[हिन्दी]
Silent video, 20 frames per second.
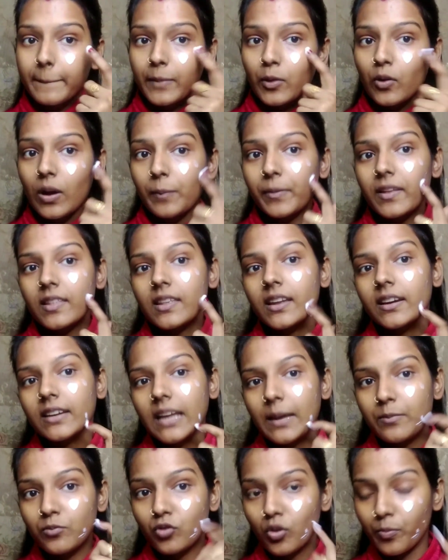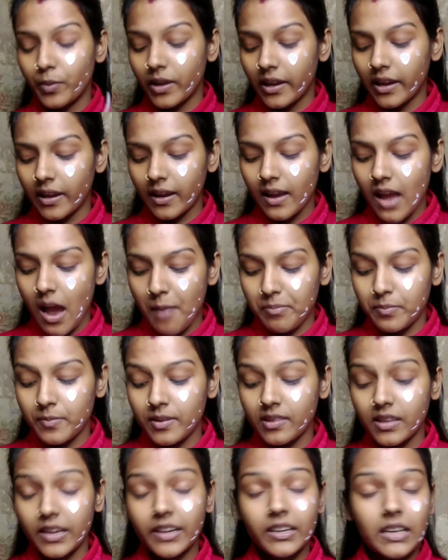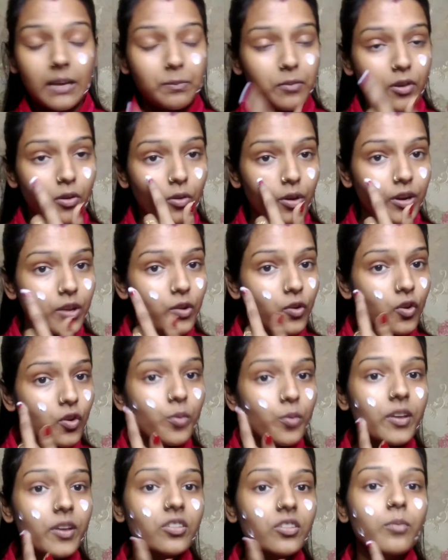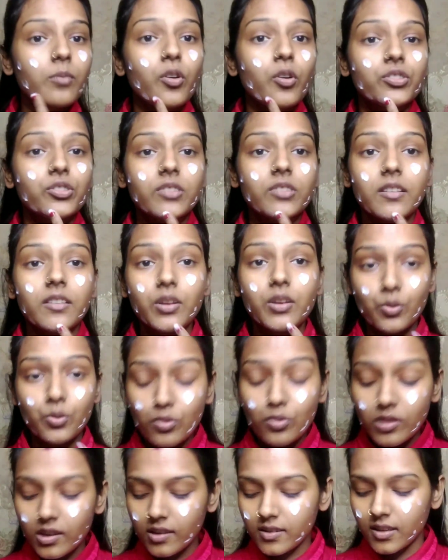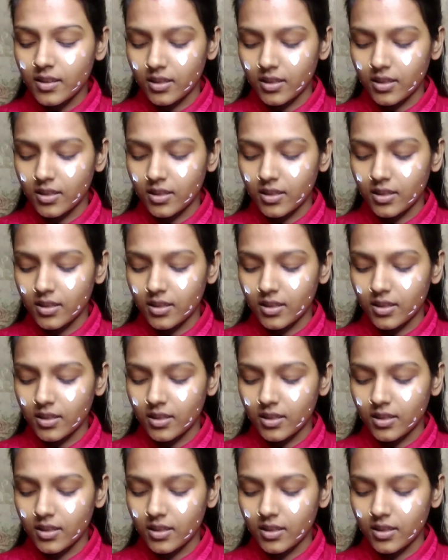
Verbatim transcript: तो आपकी स्किन टाइप जो भी है आप अपने स्किन टाइप के अकॉर्डिंग कोई भी अच्छा मॉइस्चराइज़र यूज़ कर